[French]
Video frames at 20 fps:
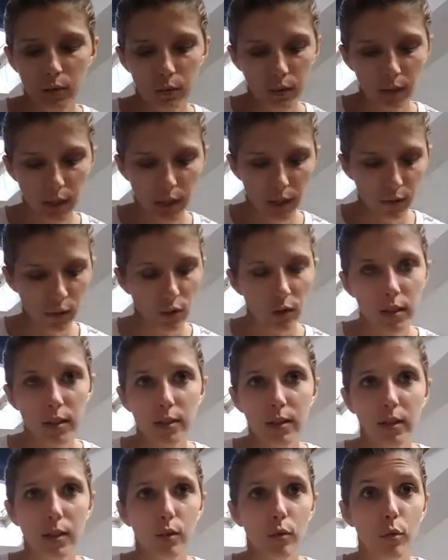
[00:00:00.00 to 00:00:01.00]
que lui, il adore les
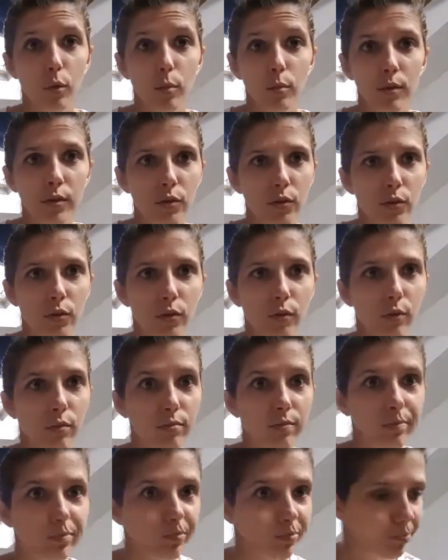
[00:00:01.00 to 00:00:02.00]
Teletubbies.
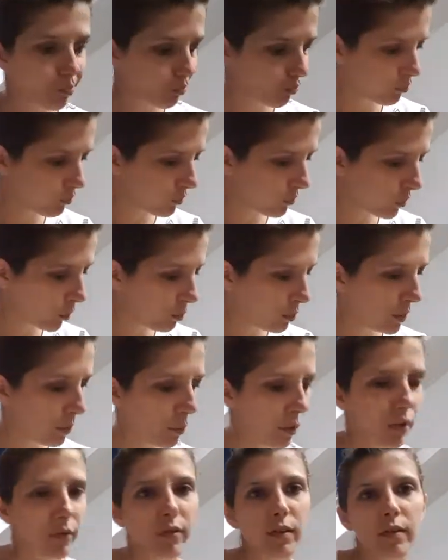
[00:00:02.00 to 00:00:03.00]
Depuis le
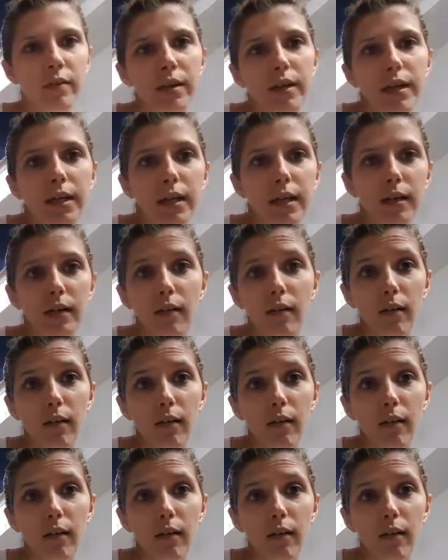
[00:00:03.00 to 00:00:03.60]
mois de février,